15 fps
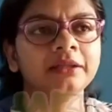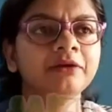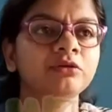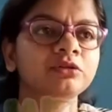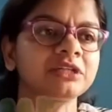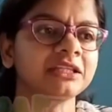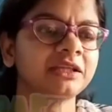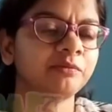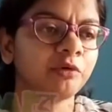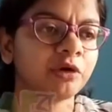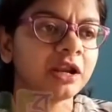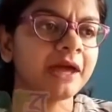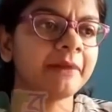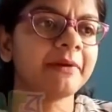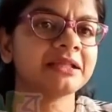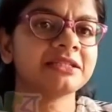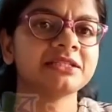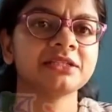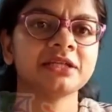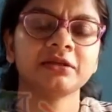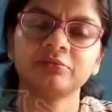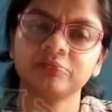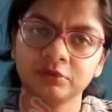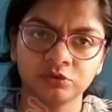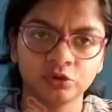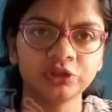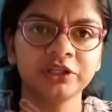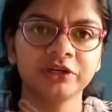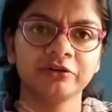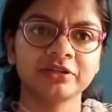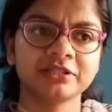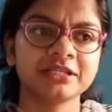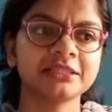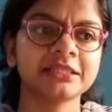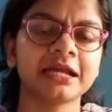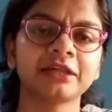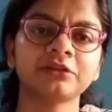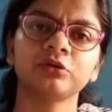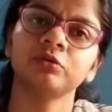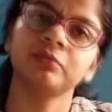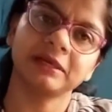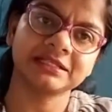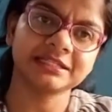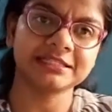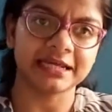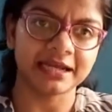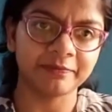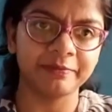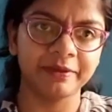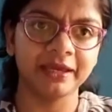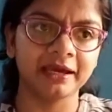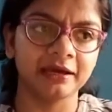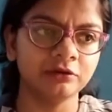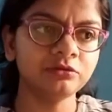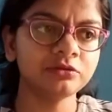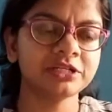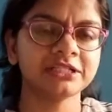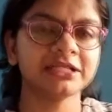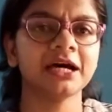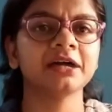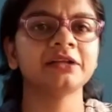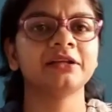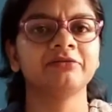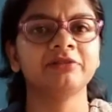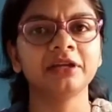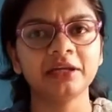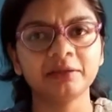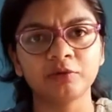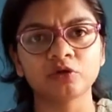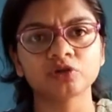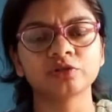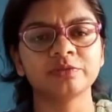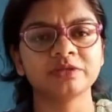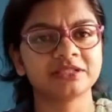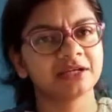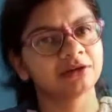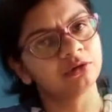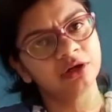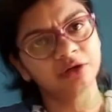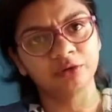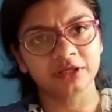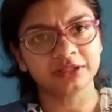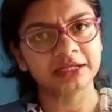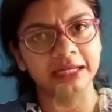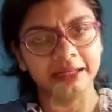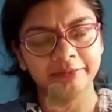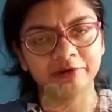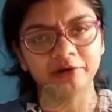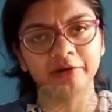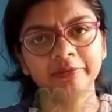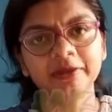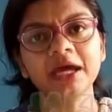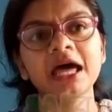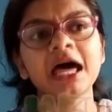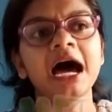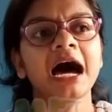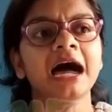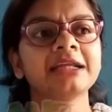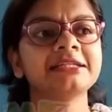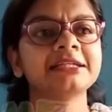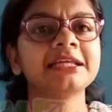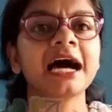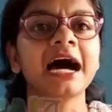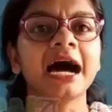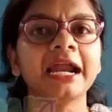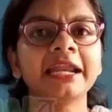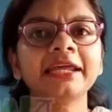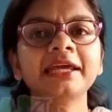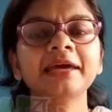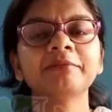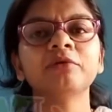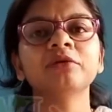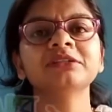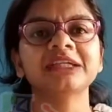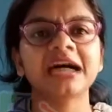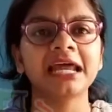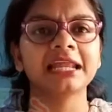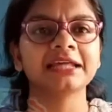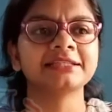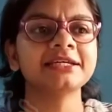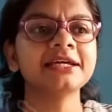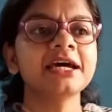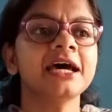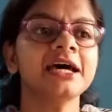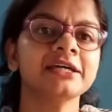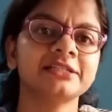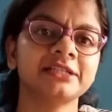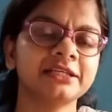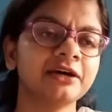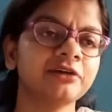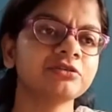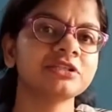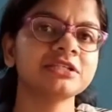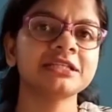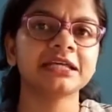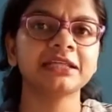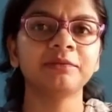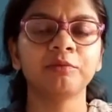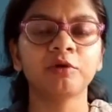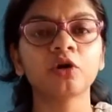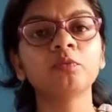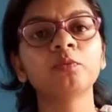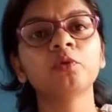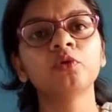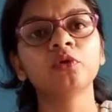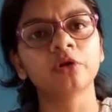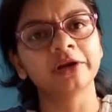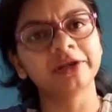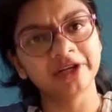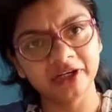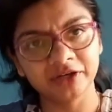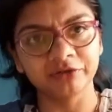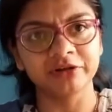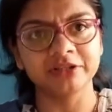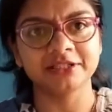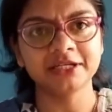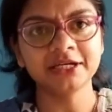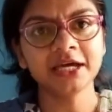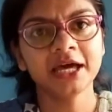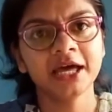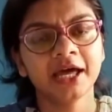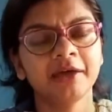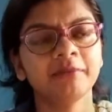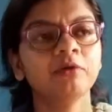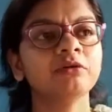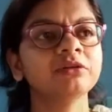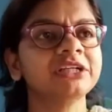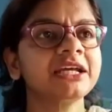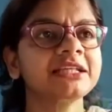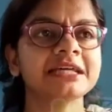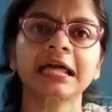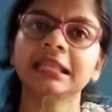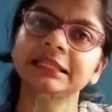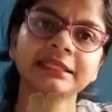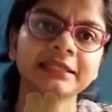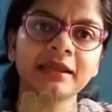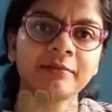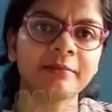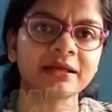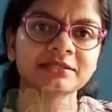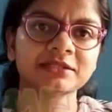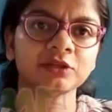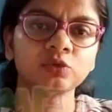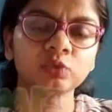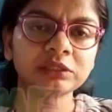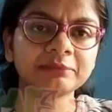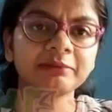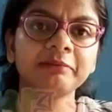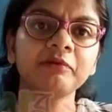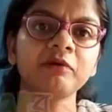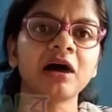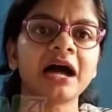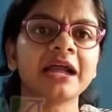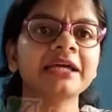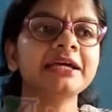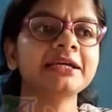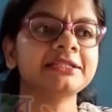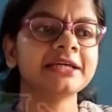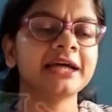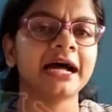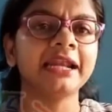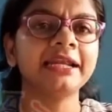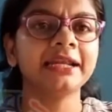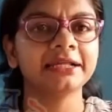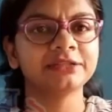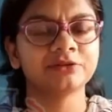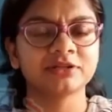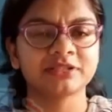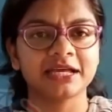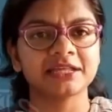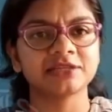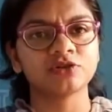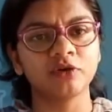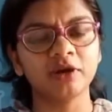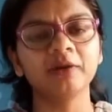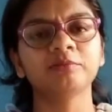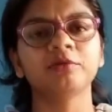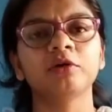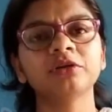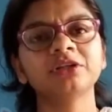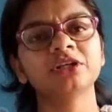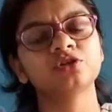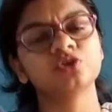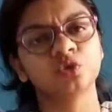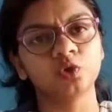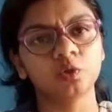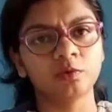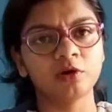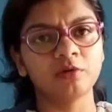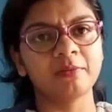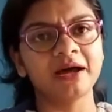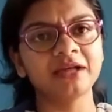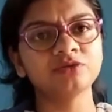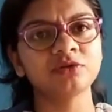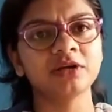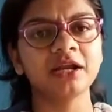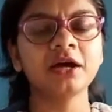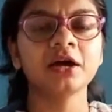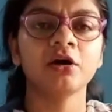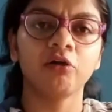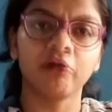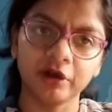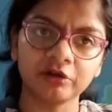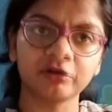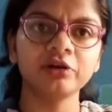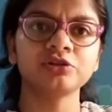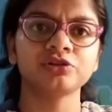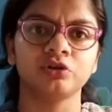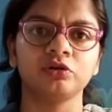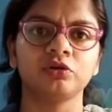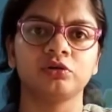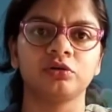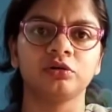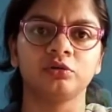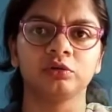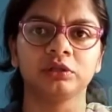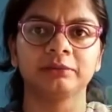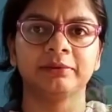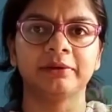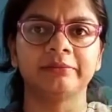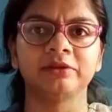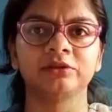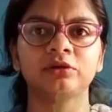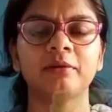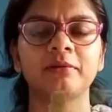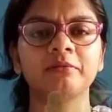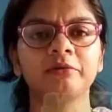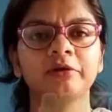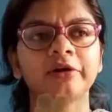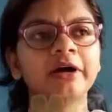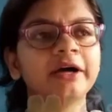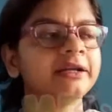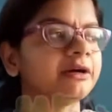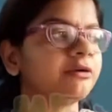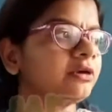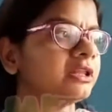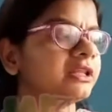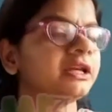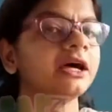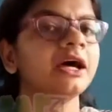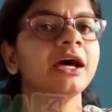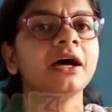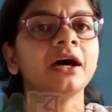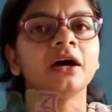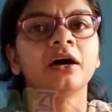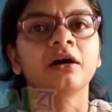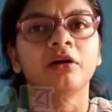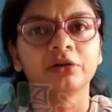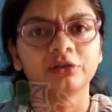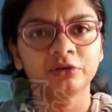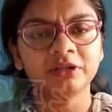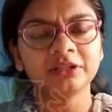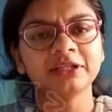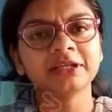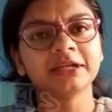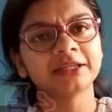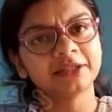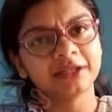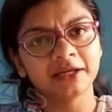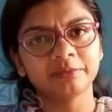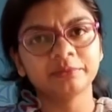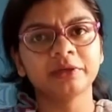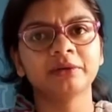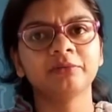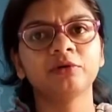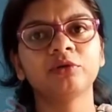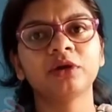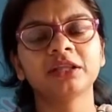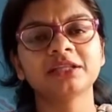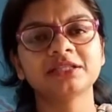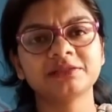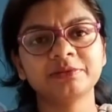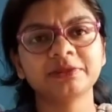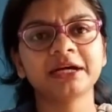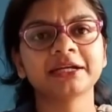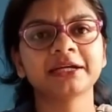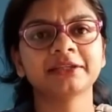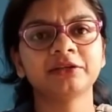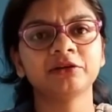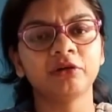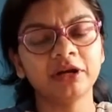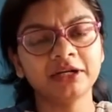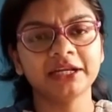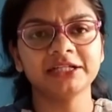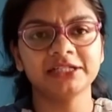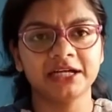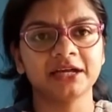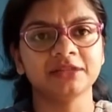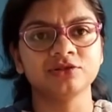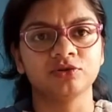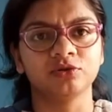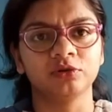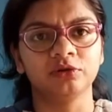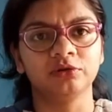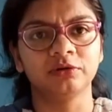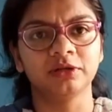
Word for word: দেখুন যাদের বন্যায় মাছের ক্ষতি হয়েছে তারা তো মাছের চারা পেয়ে গেল সেটা ডেফিনেটলি বংশ বিস্তার করলে ওনাদের লাভই হবে আর যেটা হাড়ি এবং জাল আছে সেটা হচ্ছে যাদের বড় পুকুর অলরেডি রয়েছে এবং সেই জাল দিয়ে তারা মাছটা তুলতে পারবে এবং হাড়ি যে হাড়িটা আছে ওটা সাইজটা অনেক বড় সেটা ছোটো বড় মাছ ওনারা অনেকক্ষণই সংরক্ষণ করতে পারবেন তো আমার মনে হয় এটা ওনাদের অর্থনীতির ক্ষেত্রে এবং ওনাদের জীবিকার ক্ষেত্রে অনেকটাই সাহায্য করলো